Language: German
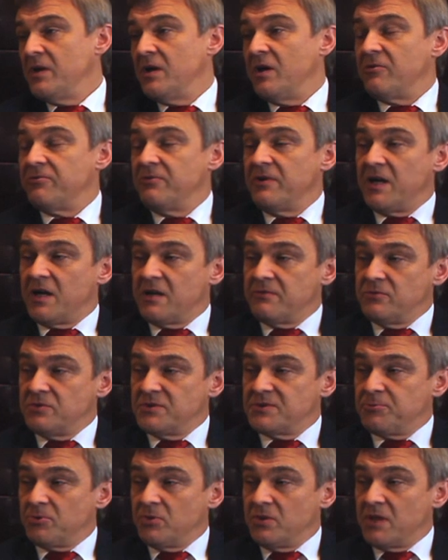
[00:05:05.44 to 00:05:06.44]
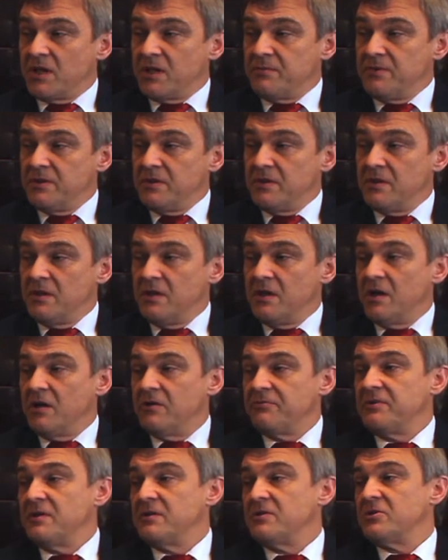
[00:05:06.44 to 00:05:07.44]
auf Nachwuchsprogrammen,
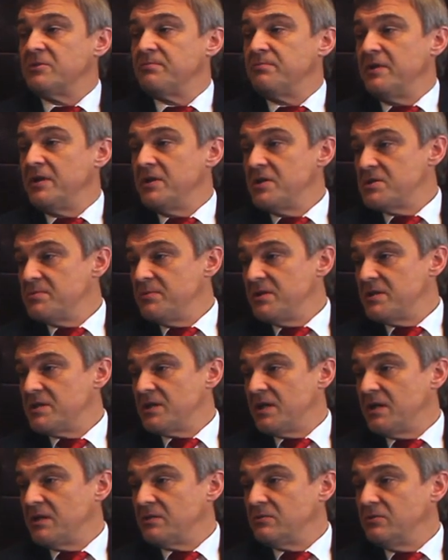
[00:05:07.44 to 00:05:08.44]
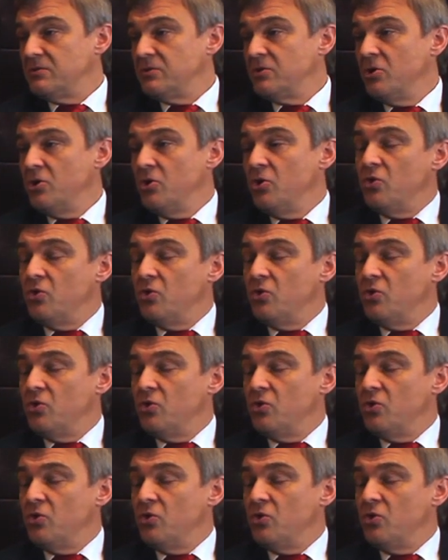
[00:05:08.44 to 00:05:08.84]
auf der Top-Management-Tagung,